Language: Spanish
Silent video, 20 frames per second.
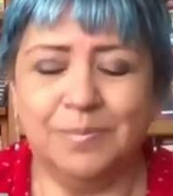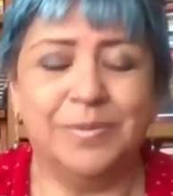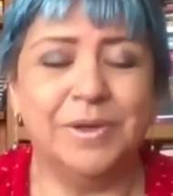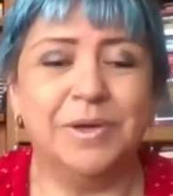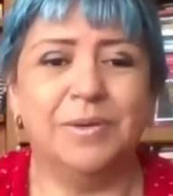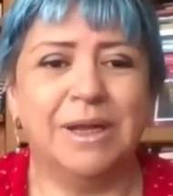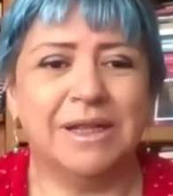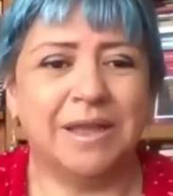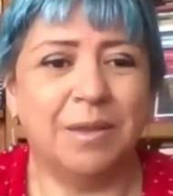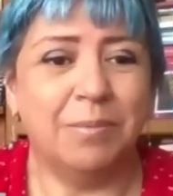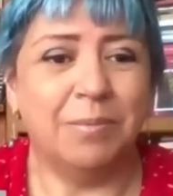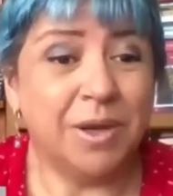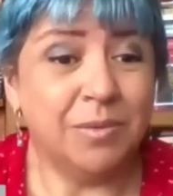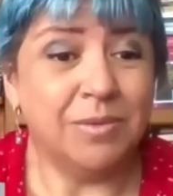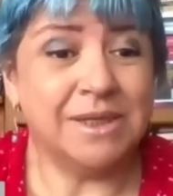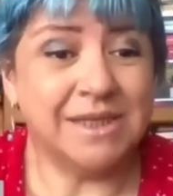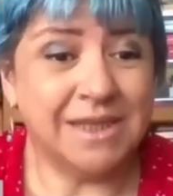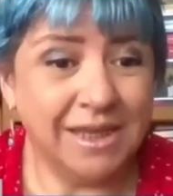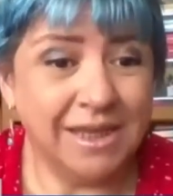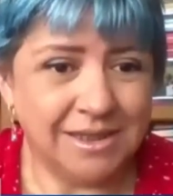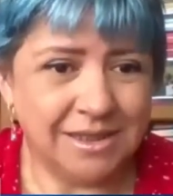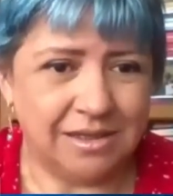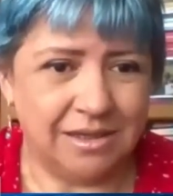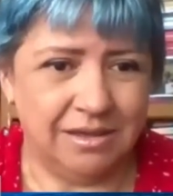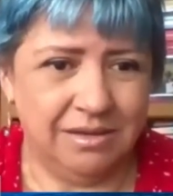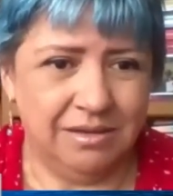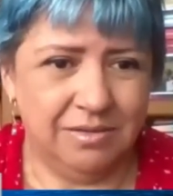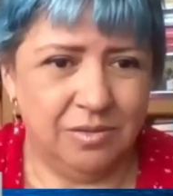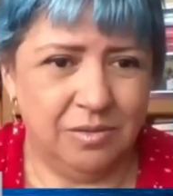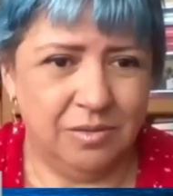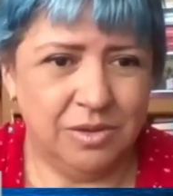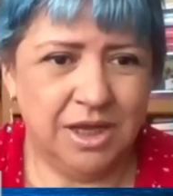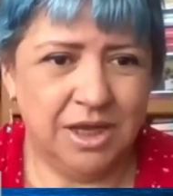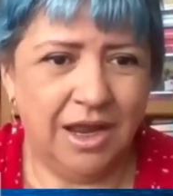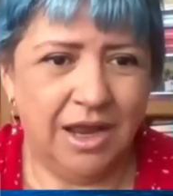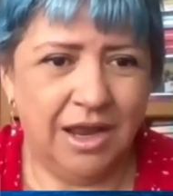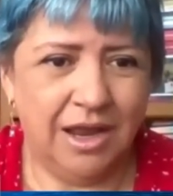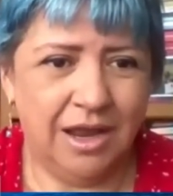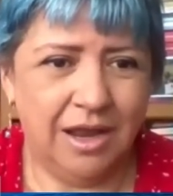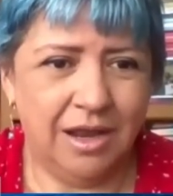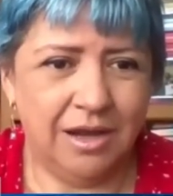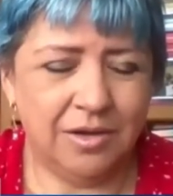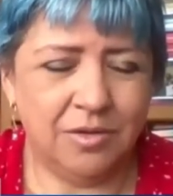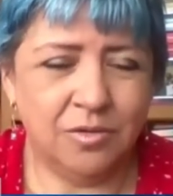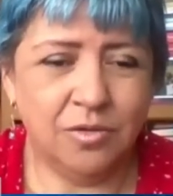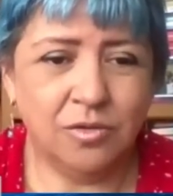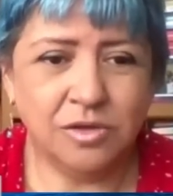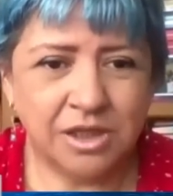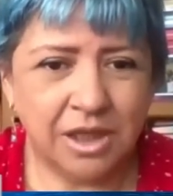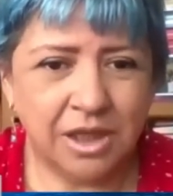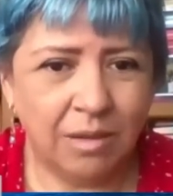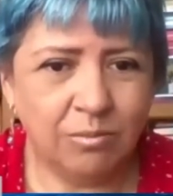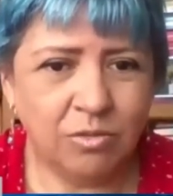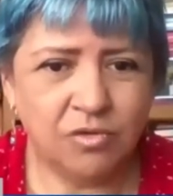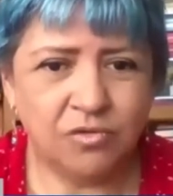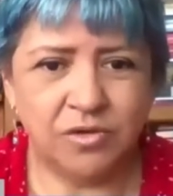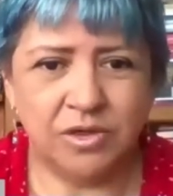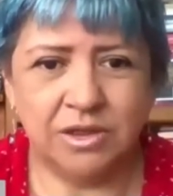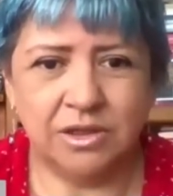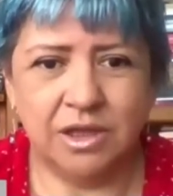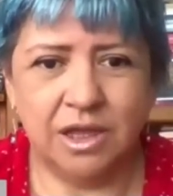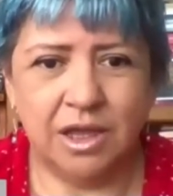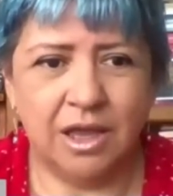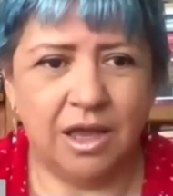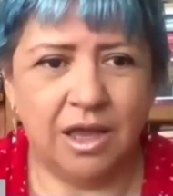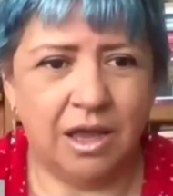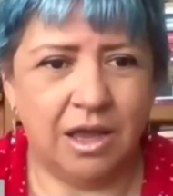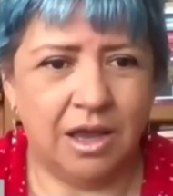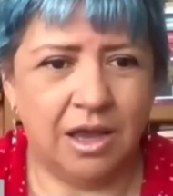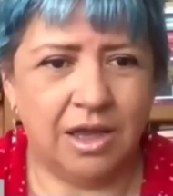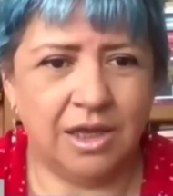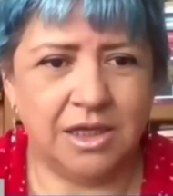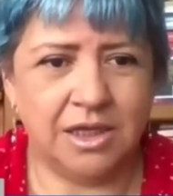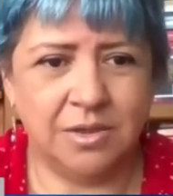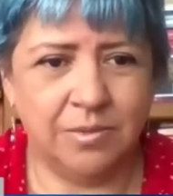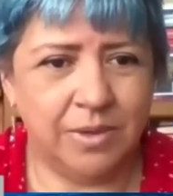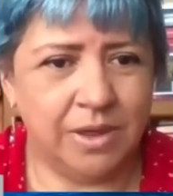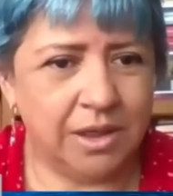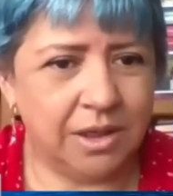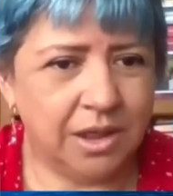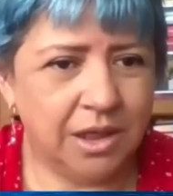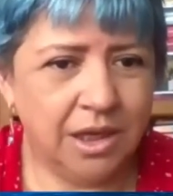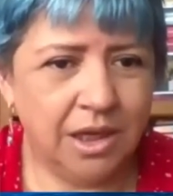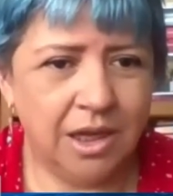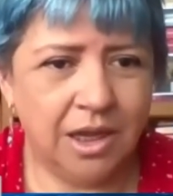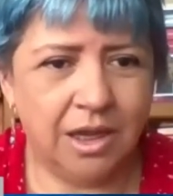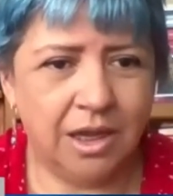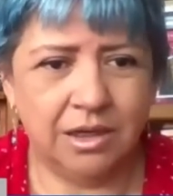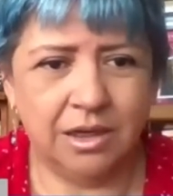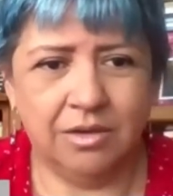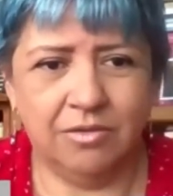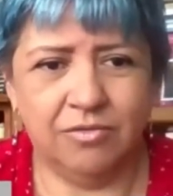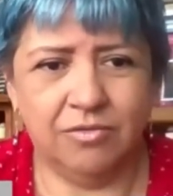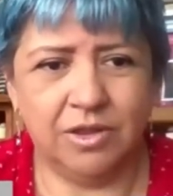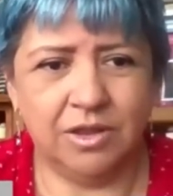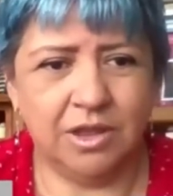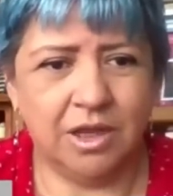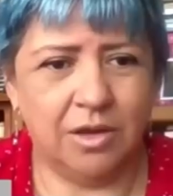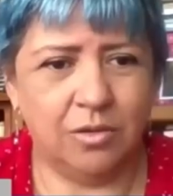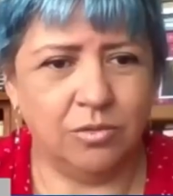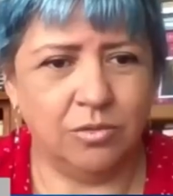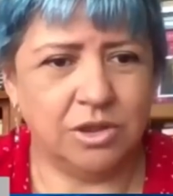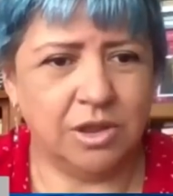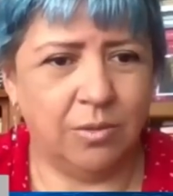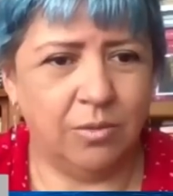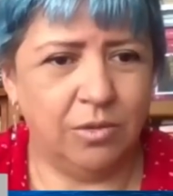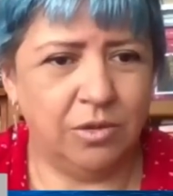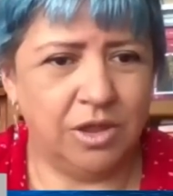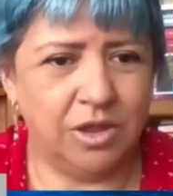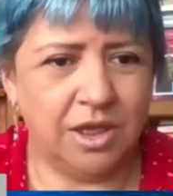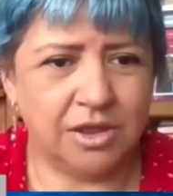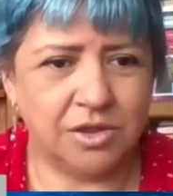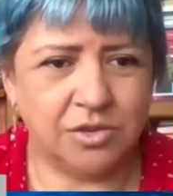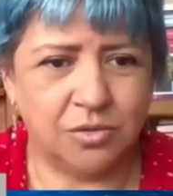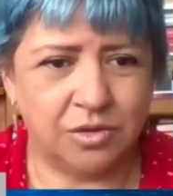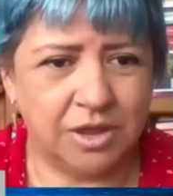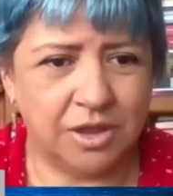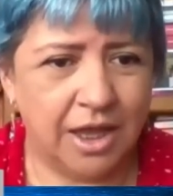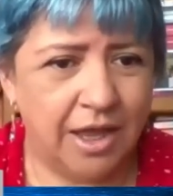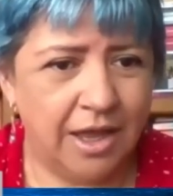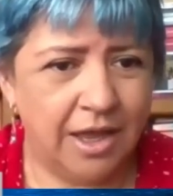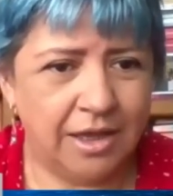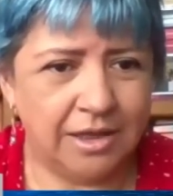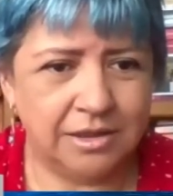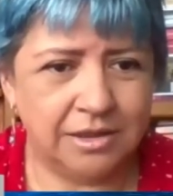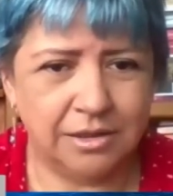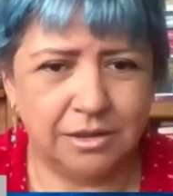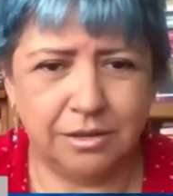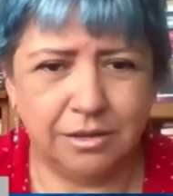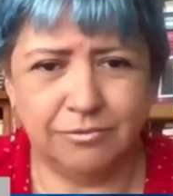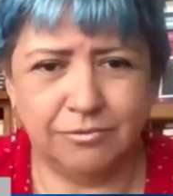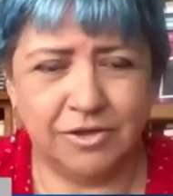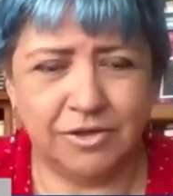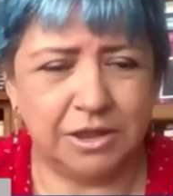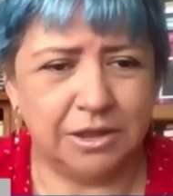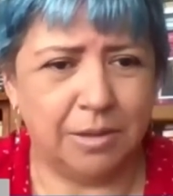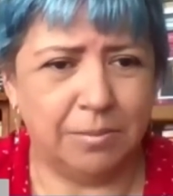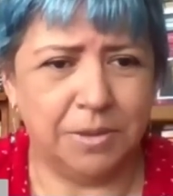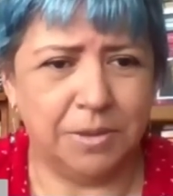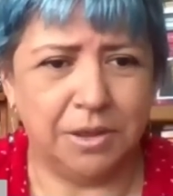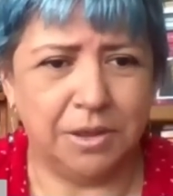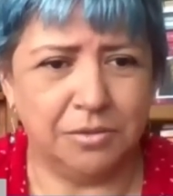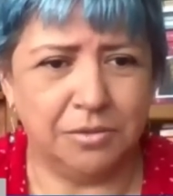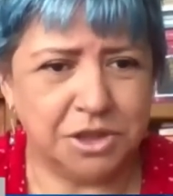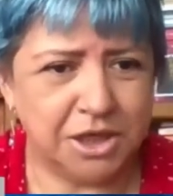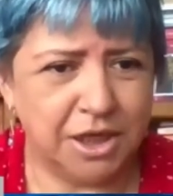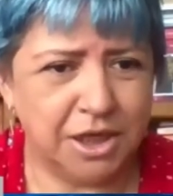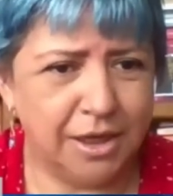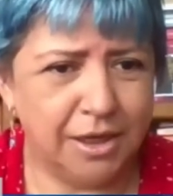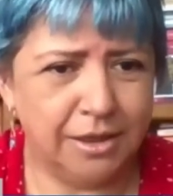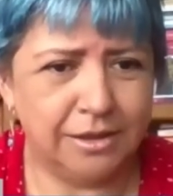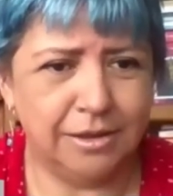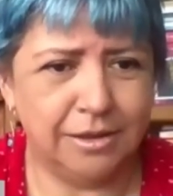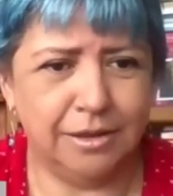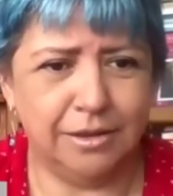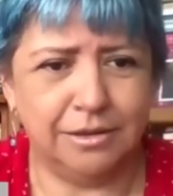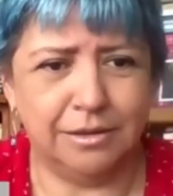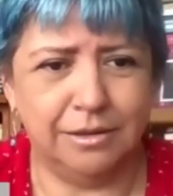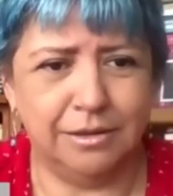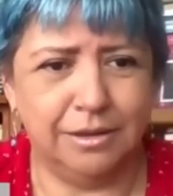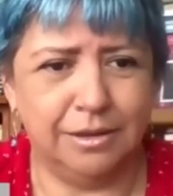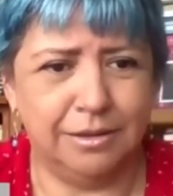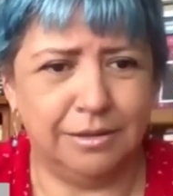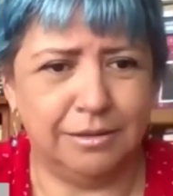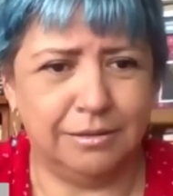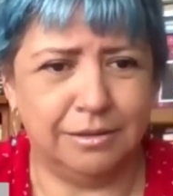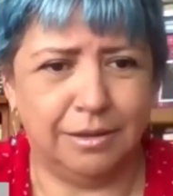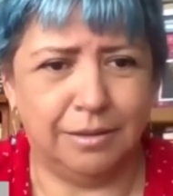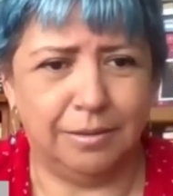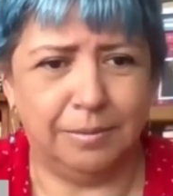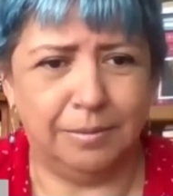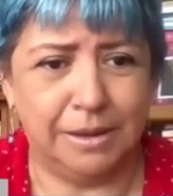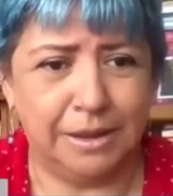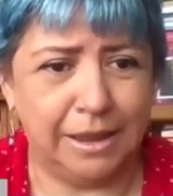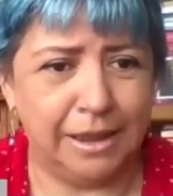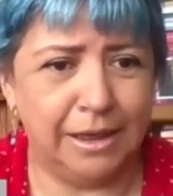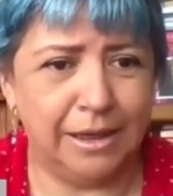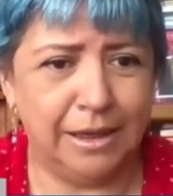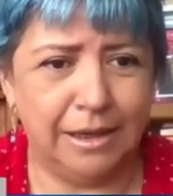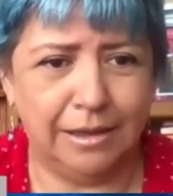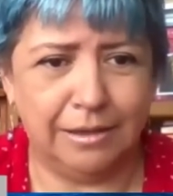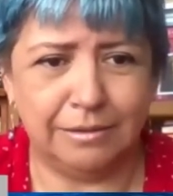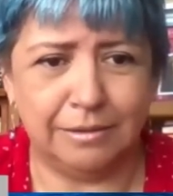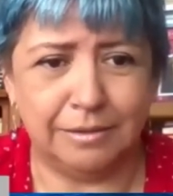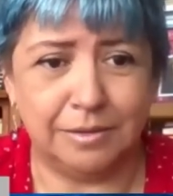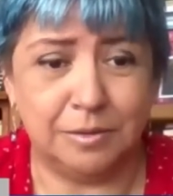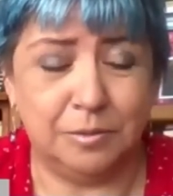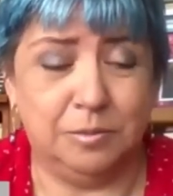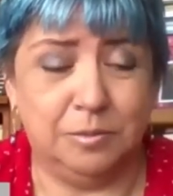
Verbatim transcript: Pero el tema no es ese. O sea, no estamos frente a Echeverría, ni frente a Gustavo Díaz Ordaz, ni frente a Pinochet, ni, ni ante Videla.